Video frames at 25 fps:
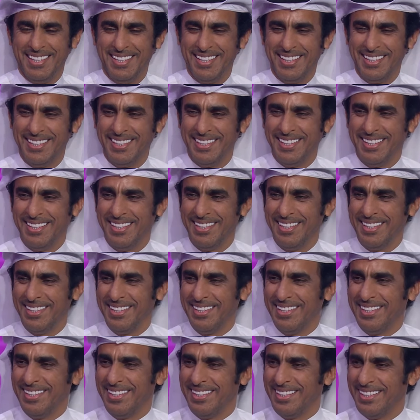واقنعوك
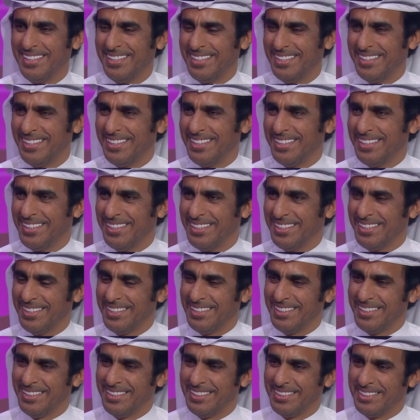انك تتم
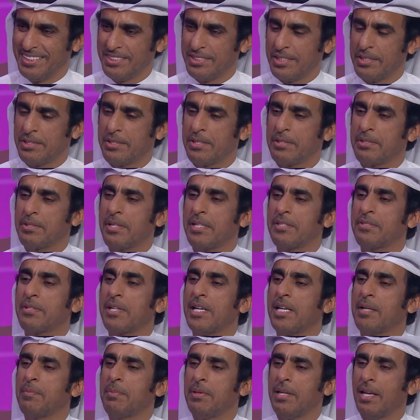اشوف ايش
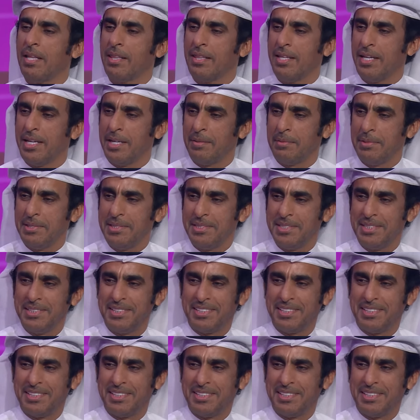رايك بالنظاره بس؟